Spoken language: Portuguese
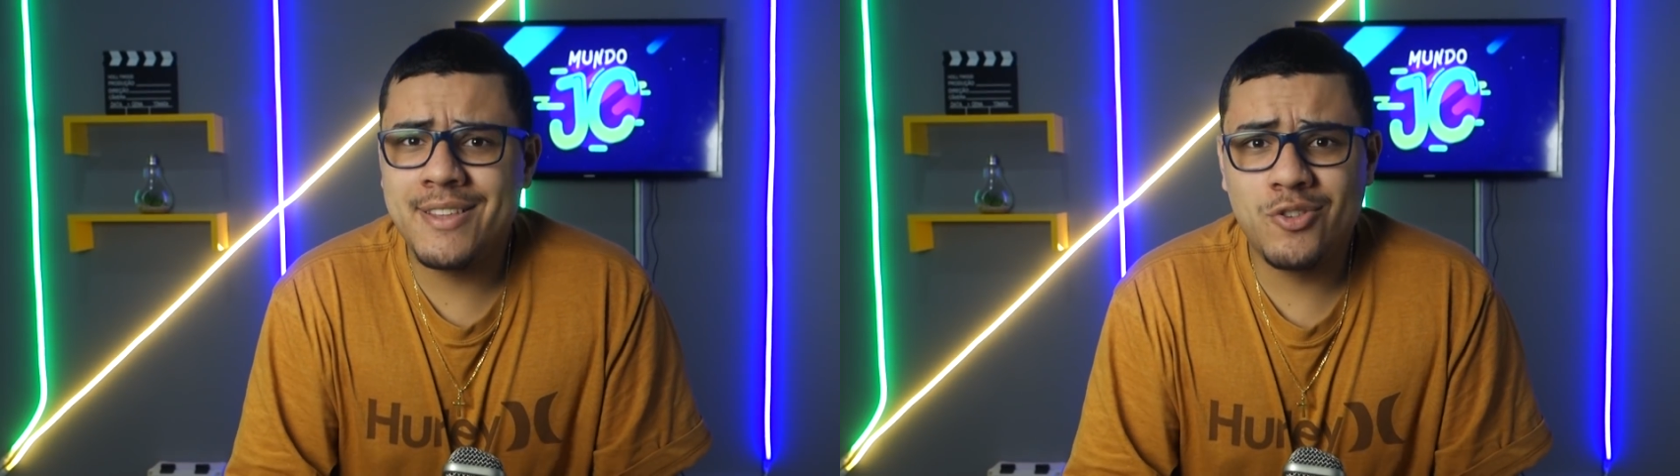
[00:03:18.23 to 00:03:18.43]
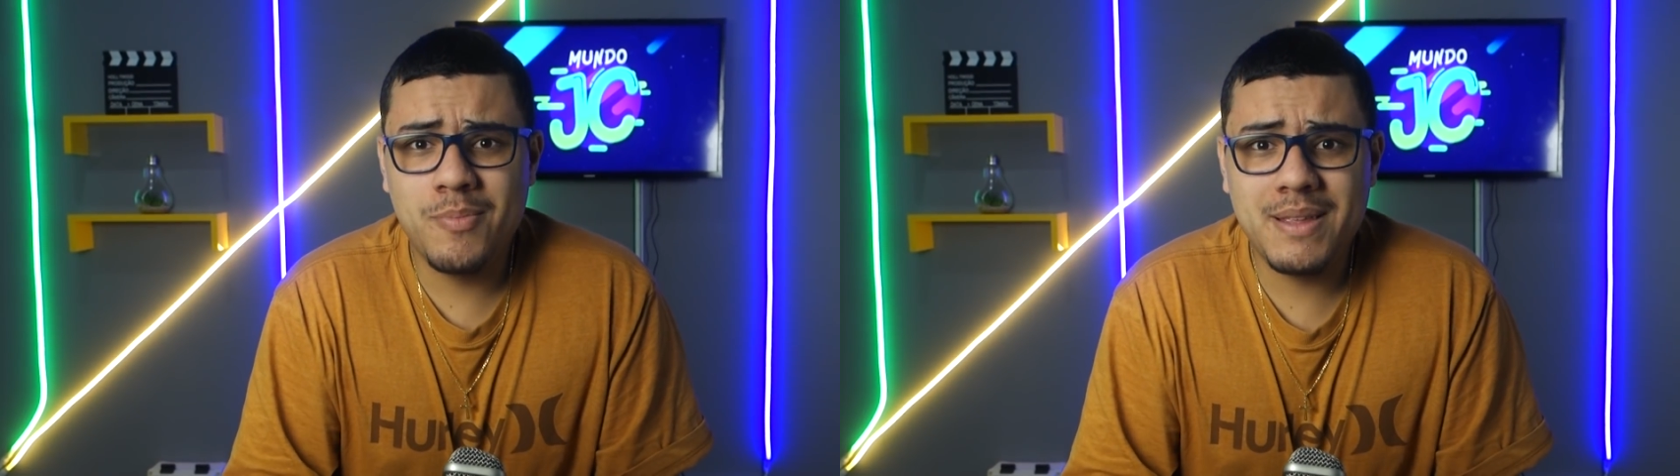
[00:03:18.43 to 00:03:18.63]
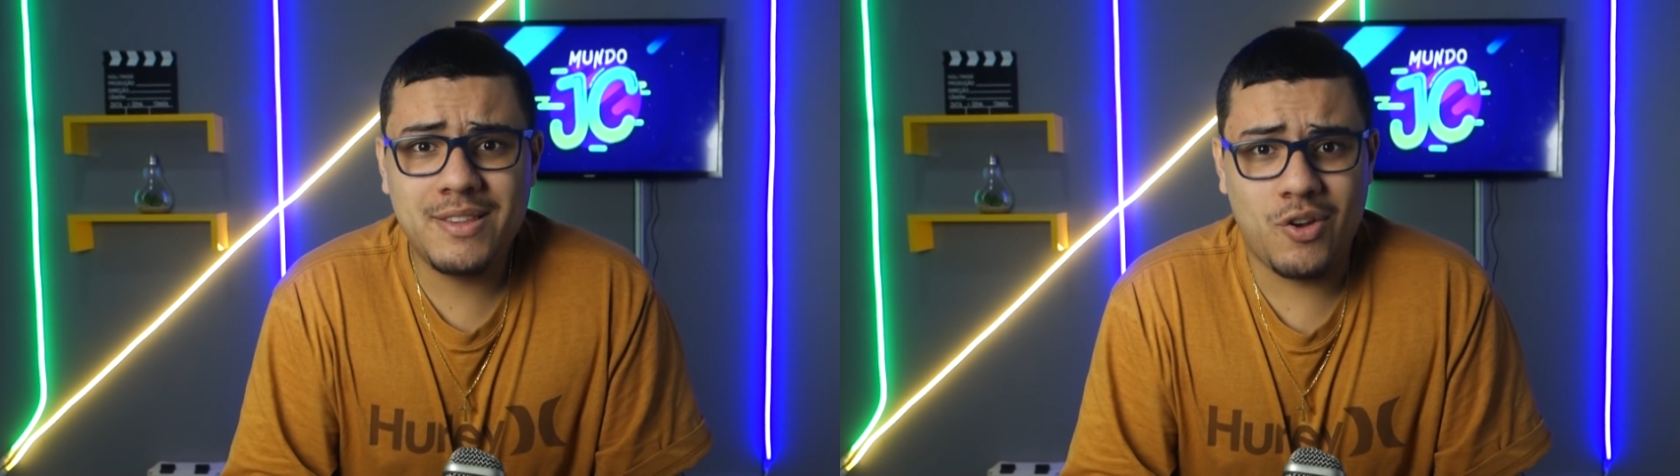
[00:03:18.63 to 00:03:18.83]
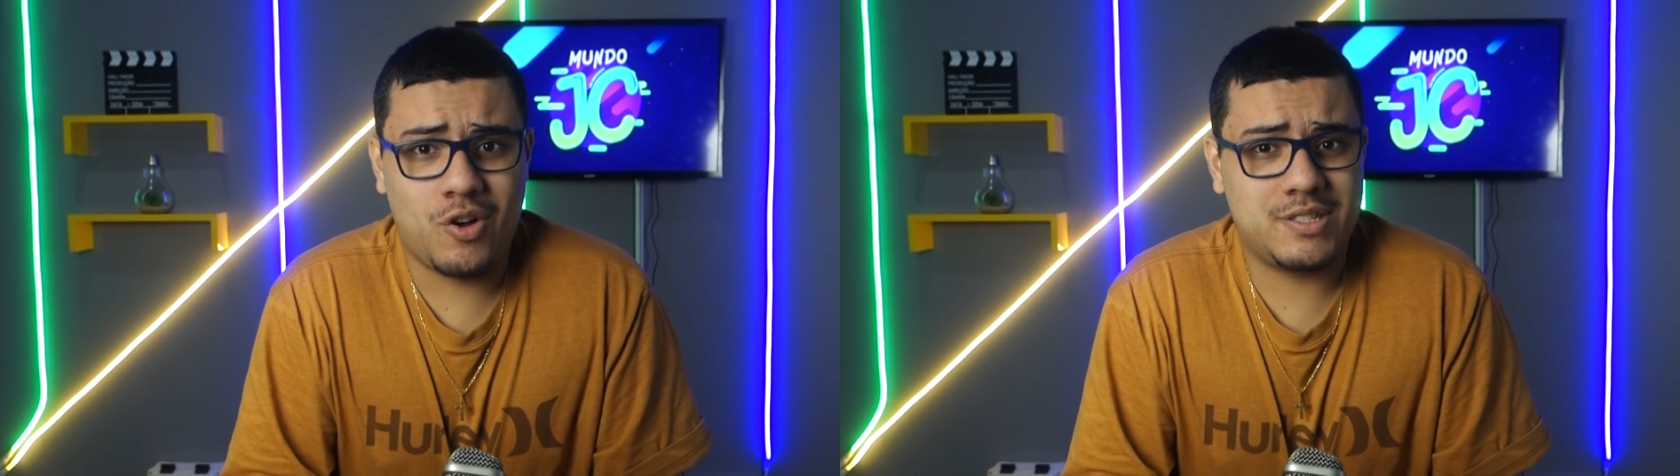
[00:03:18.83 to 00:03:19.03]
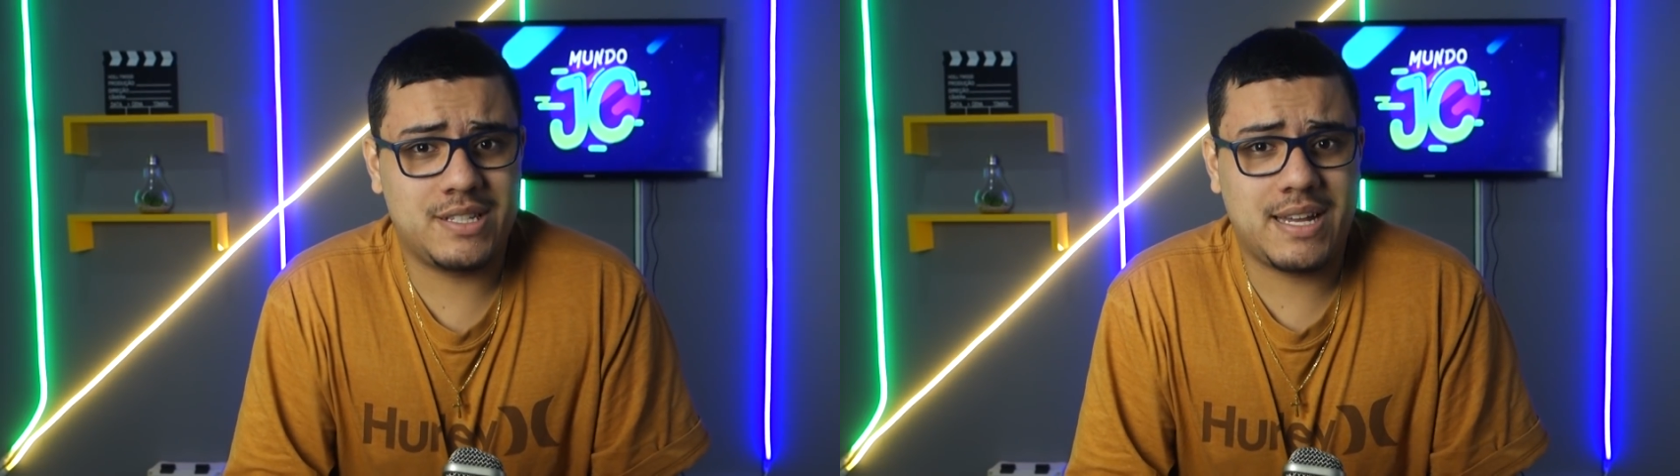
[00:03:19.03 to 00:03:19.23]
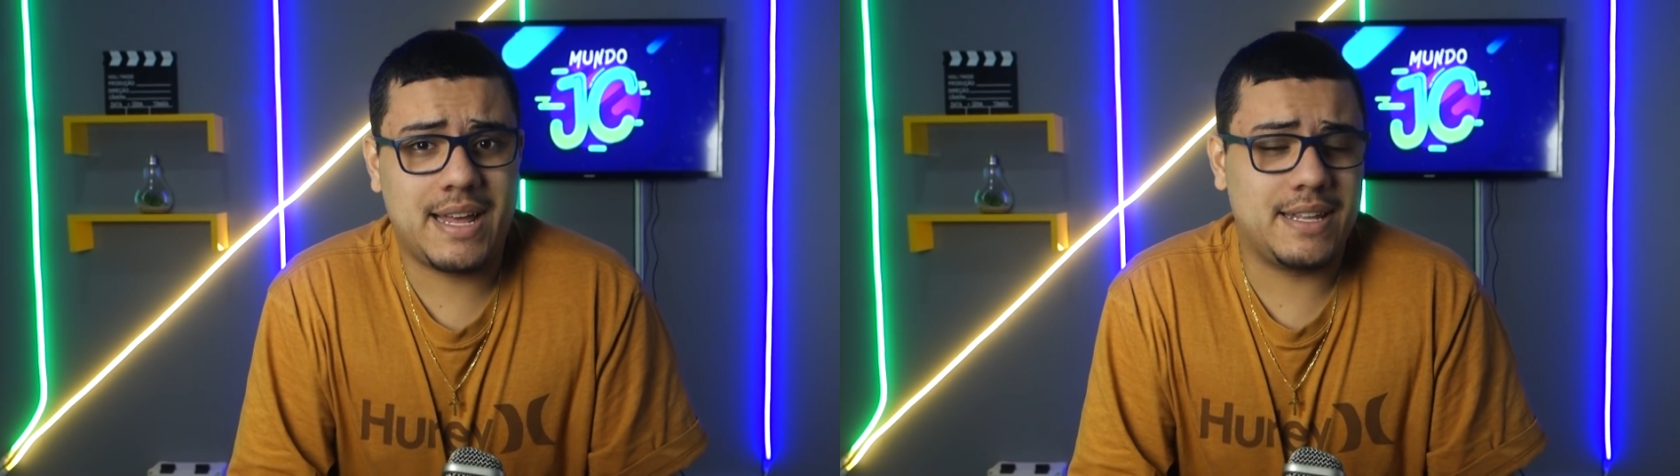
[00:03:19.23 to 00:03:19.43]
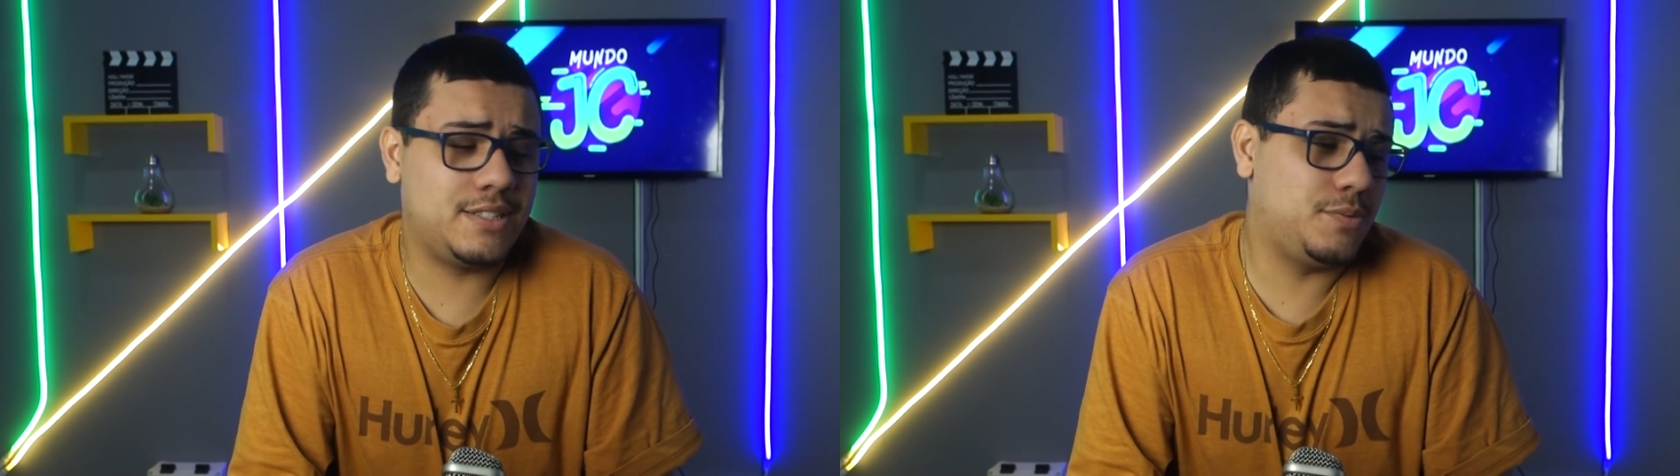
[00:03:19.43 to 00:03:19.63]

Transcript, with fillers: endometriose, cara?